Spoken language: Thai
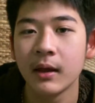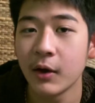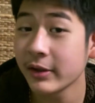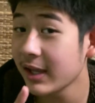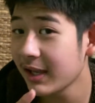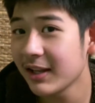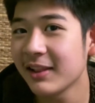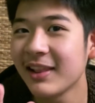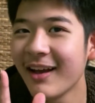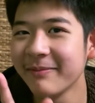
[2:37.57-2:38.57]
โอเค
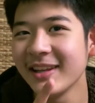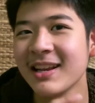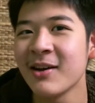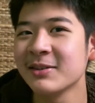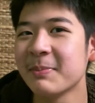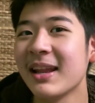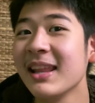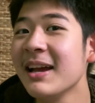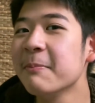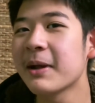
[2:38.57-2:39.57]
รอบนี้เรามา
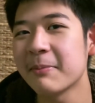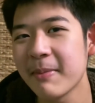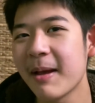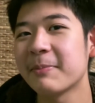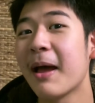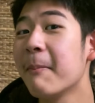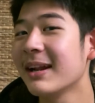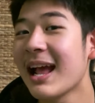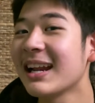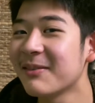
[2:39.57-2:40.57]
เริ่มกันแบบธรรม
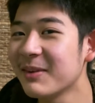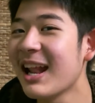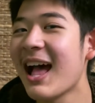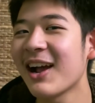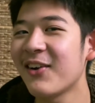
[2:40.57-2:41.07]
ดาธรรมดา